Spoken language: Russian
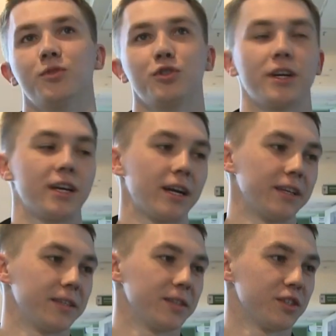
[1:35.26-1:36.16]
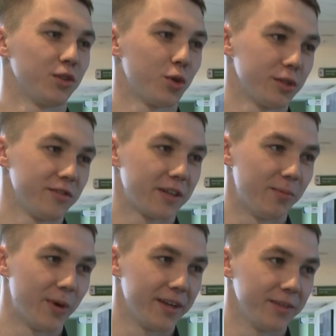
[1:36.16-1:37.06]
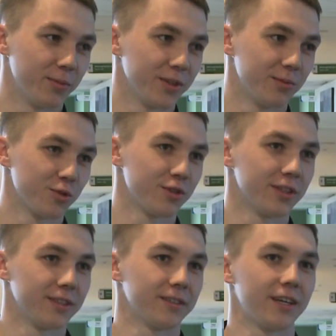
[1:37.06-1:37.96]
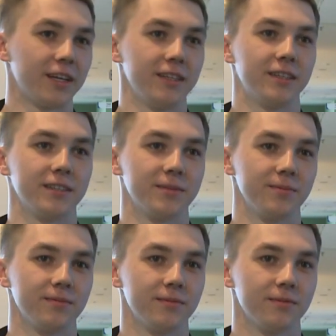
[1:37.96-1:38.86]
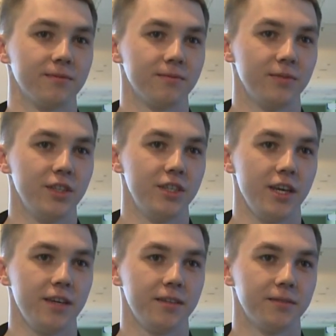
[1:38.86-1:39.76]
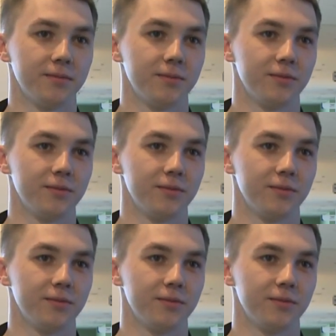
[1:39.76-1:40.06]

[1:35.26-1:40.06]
Нужна какая-то задорность компании, потому что какие-то ну, идеи